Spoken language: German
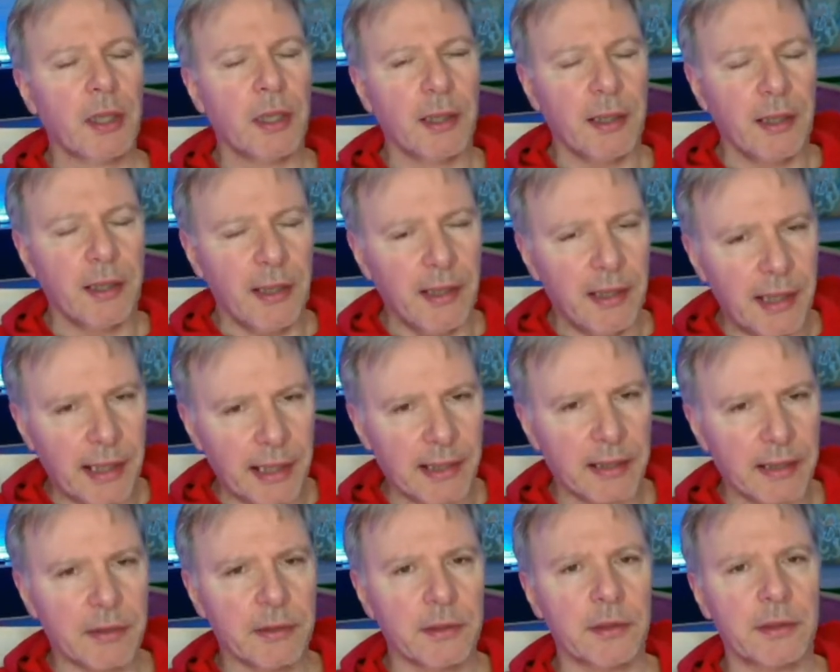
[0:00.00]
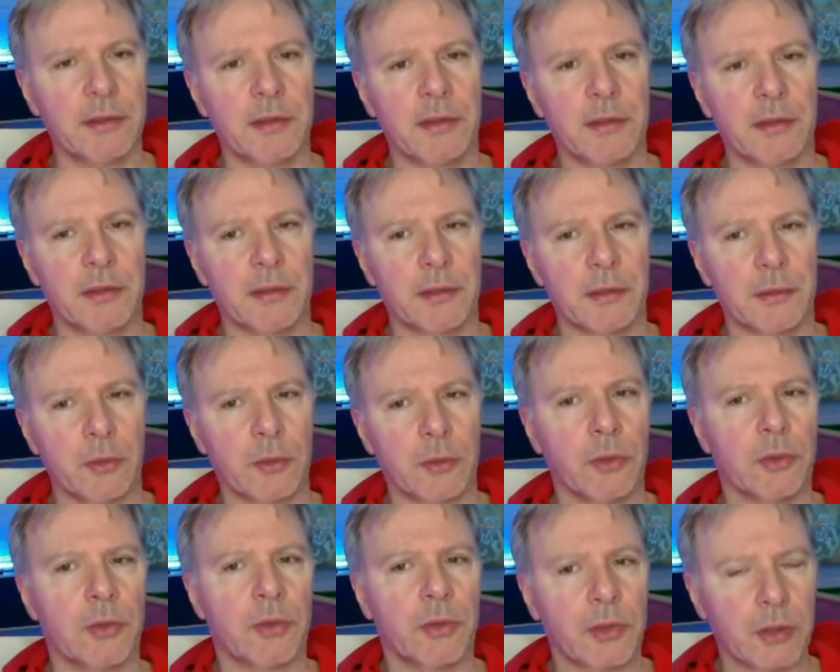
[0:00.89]
Lernen,
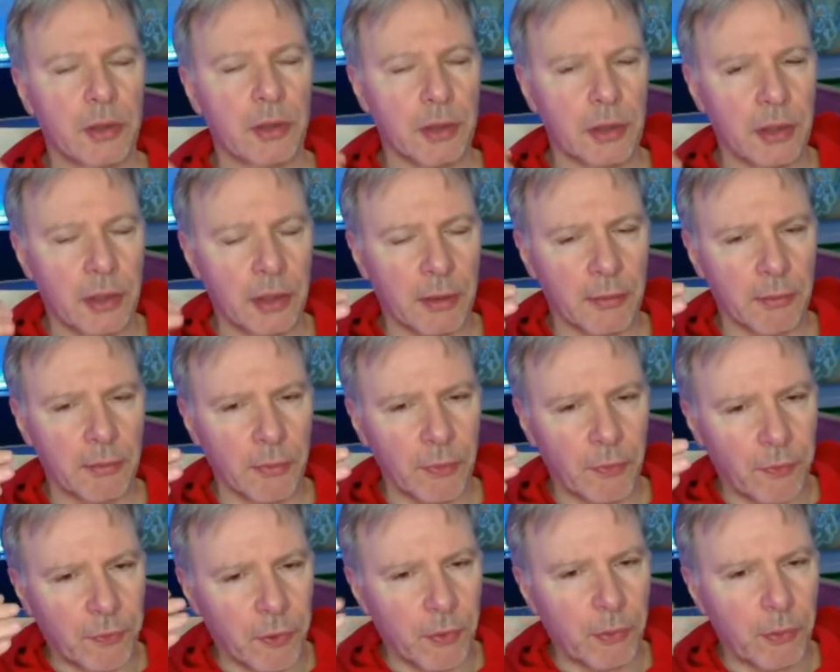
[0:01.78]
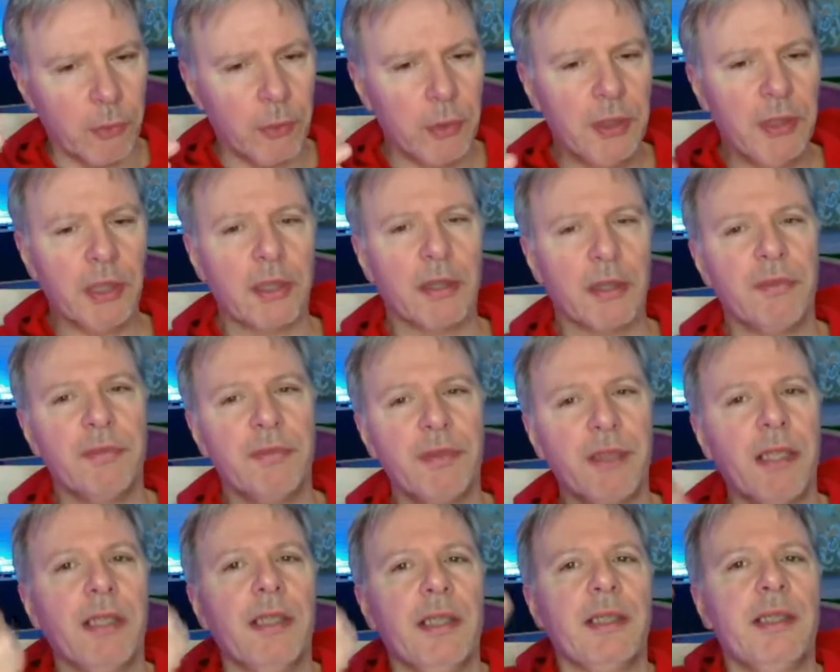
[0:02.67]
und ähm, formulieren, wie
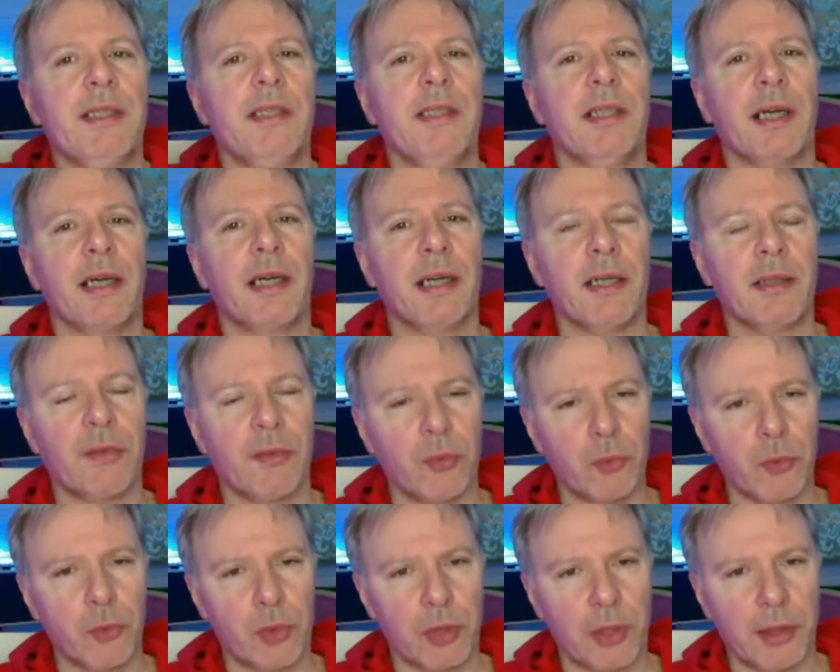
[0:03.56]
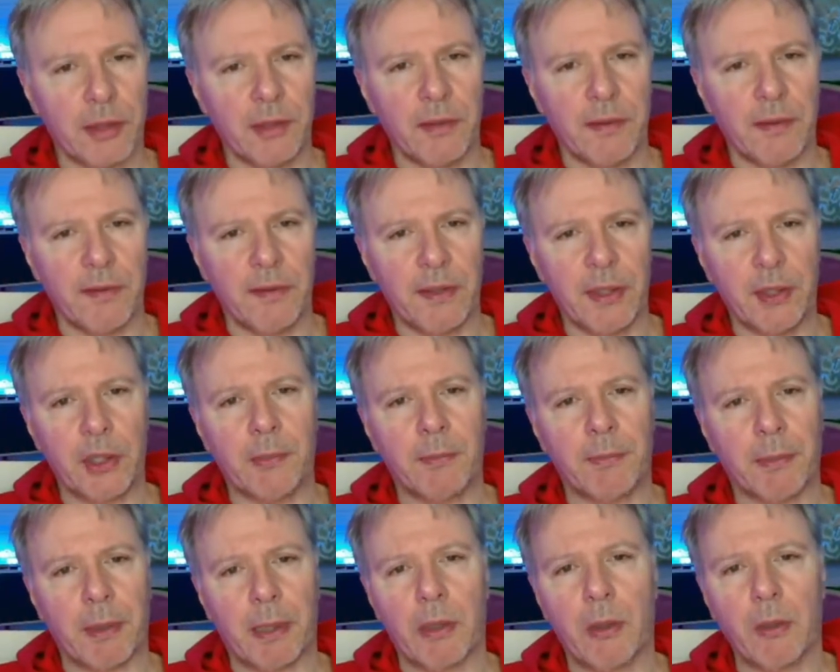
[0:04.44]
der Idealzustand ist, den
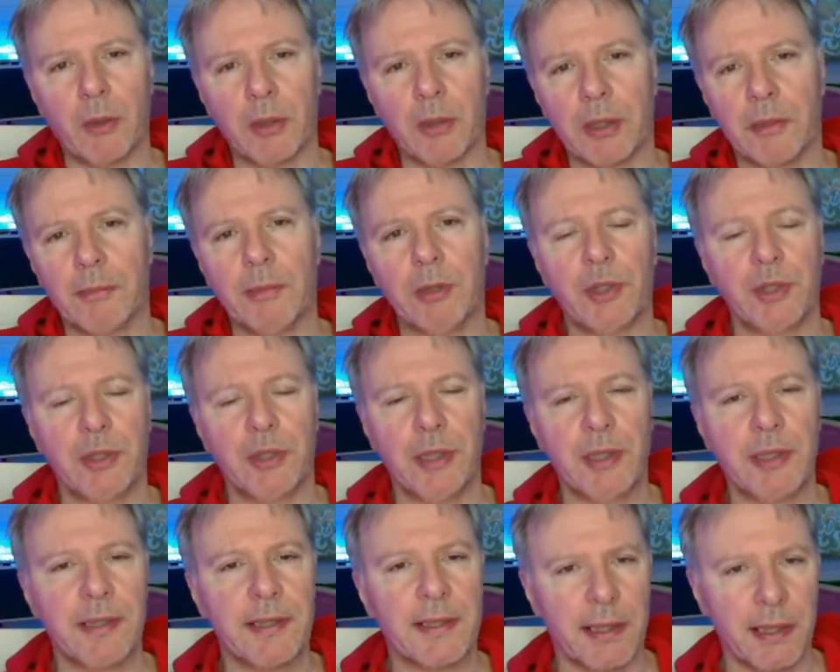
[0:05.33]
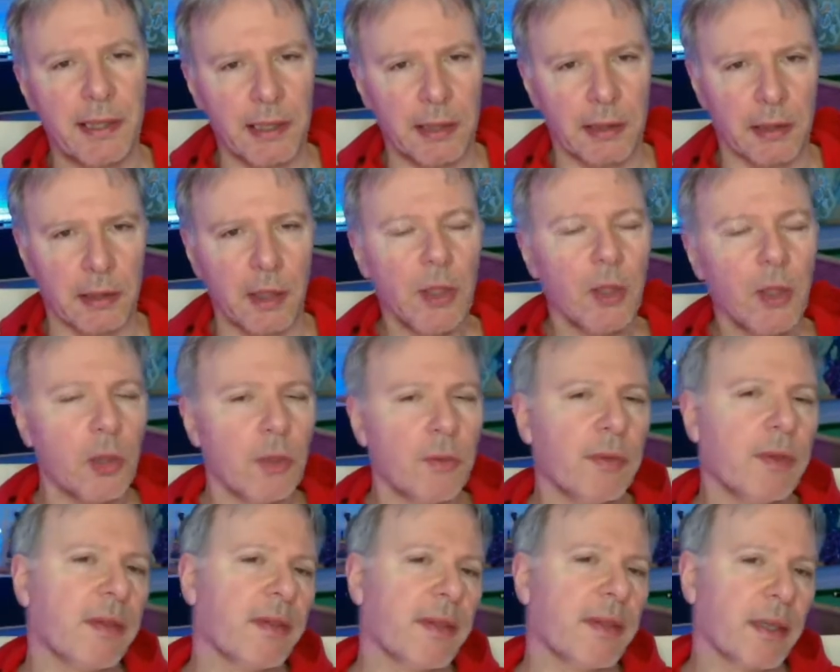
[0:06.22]
ich brauche, damit ich Dinge sehe. Und
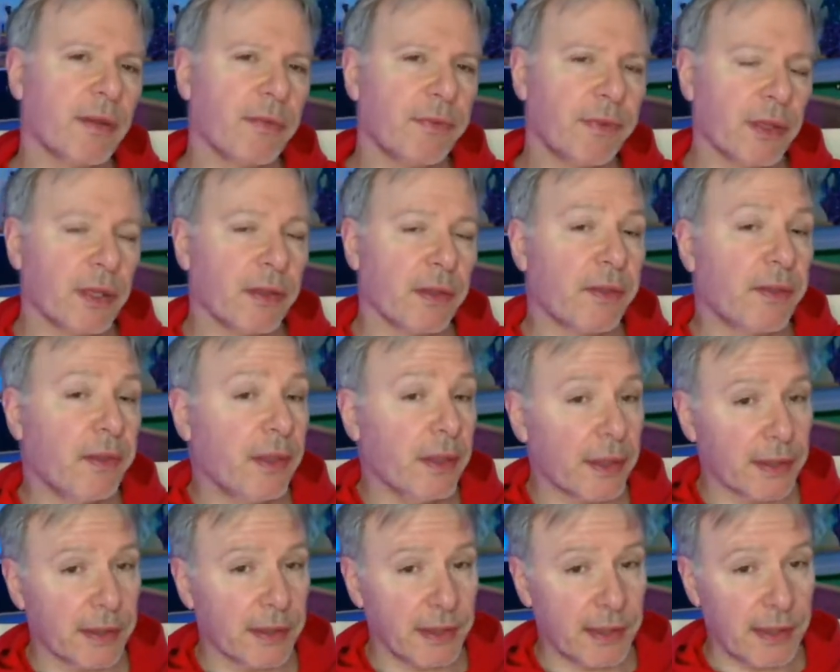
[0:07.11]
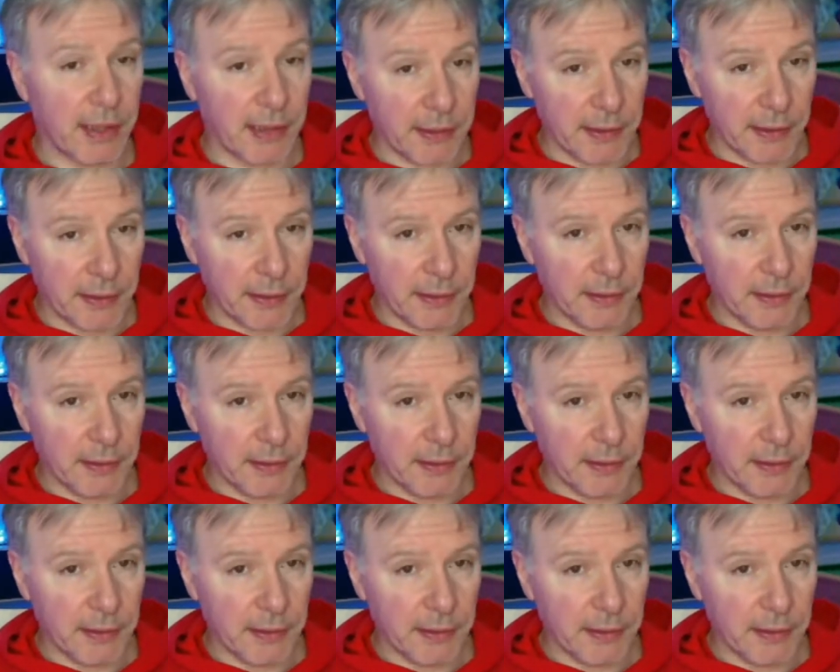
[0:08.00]
wenn ich es dann finanzieren kann,